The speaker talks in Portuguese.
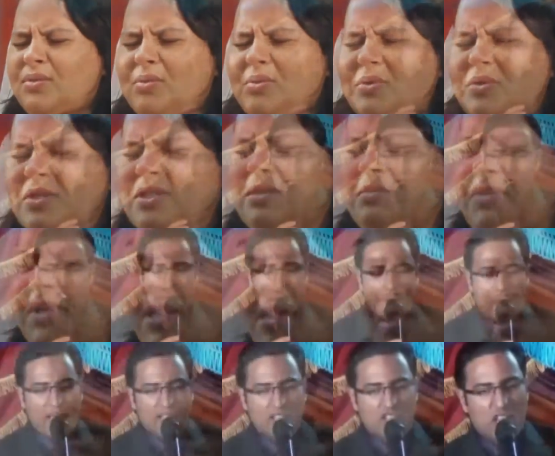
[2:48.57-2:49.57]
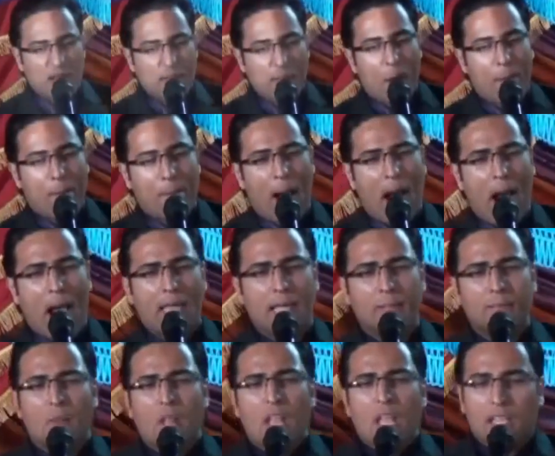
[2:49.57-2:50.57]
E eu quero te pedir, meu
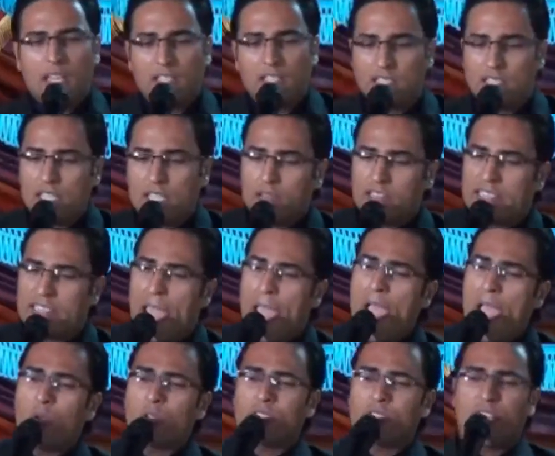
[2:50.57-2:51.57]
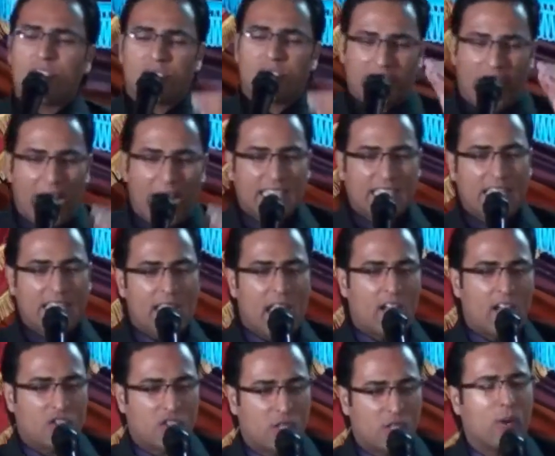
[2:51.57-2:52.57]
Pai, que se Deus está aqui
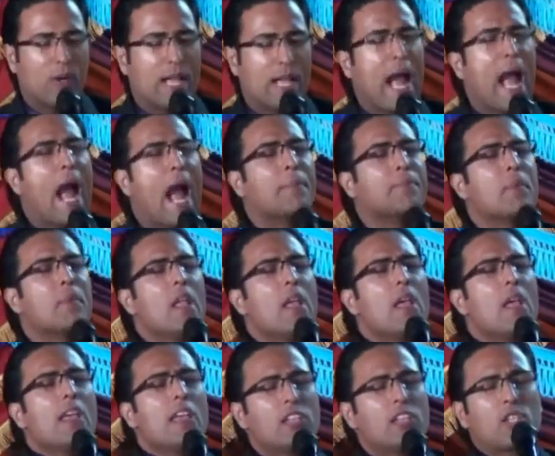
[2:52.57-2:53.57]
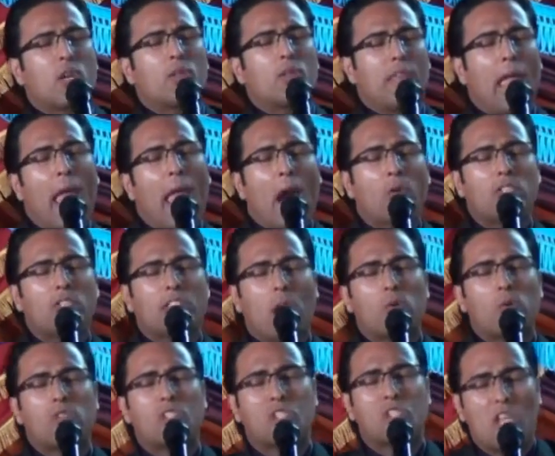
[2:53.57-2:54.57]
neste lugar, e se o Deus que
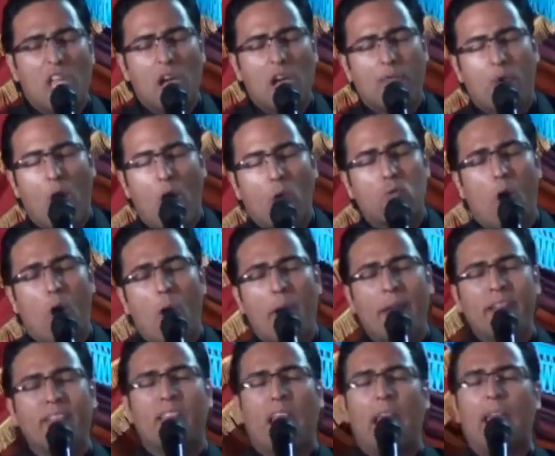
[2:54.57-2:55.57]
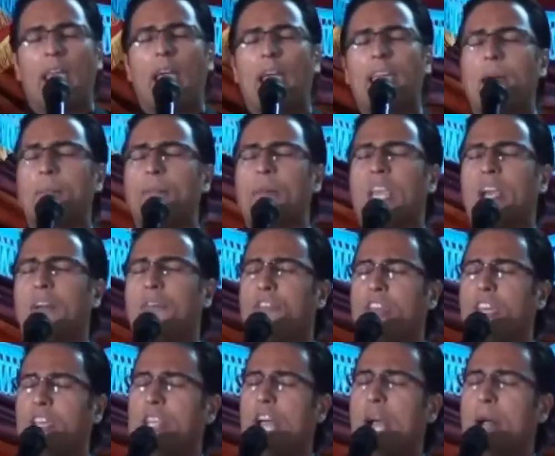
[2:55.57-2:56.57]
eu sirvo, ao qual eu entreguei a minha
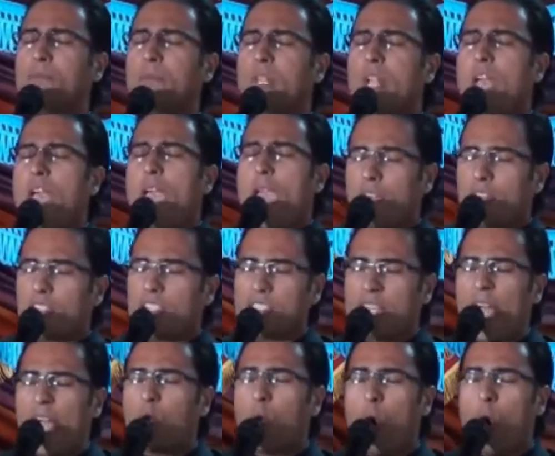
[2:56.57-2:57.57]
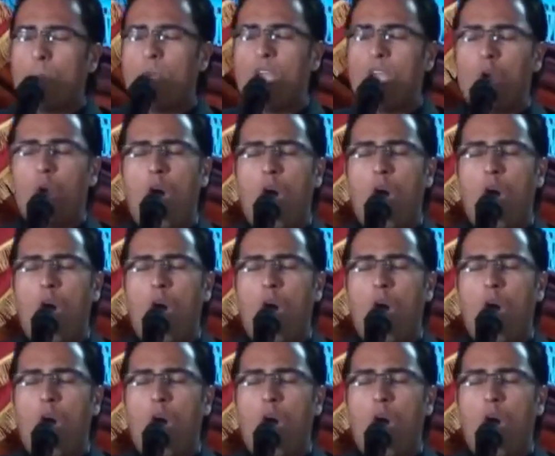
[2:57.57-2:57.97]
vida, está comigo